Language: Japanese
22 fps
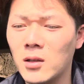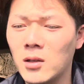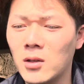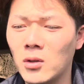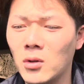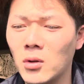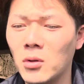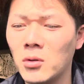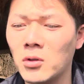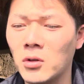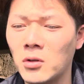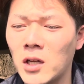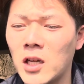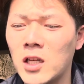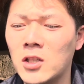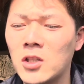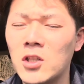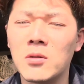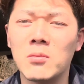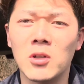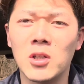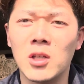どこのね、
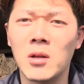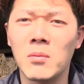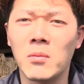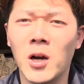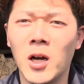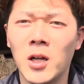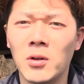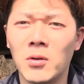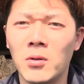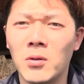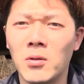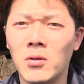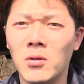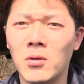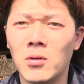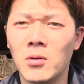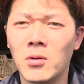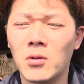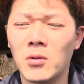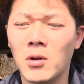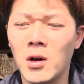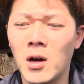チーム行っても、あ
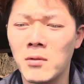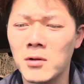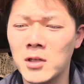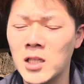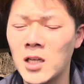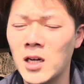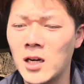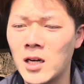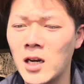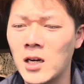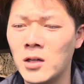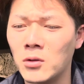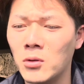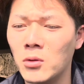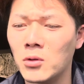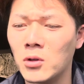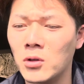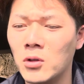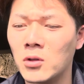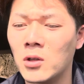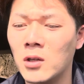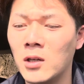のー、合わせられる能
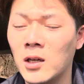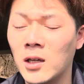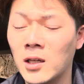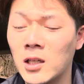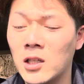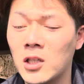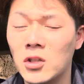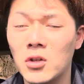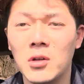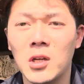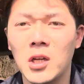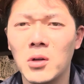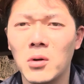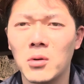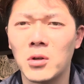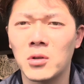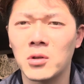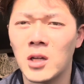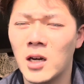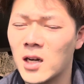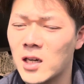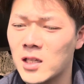力というかね、非常に能
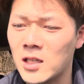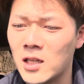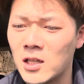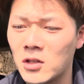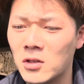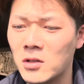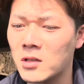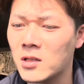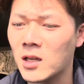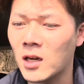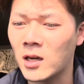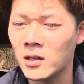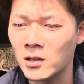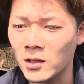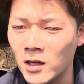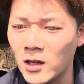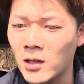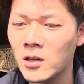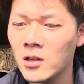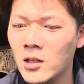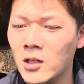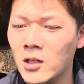力高い選手ですからね。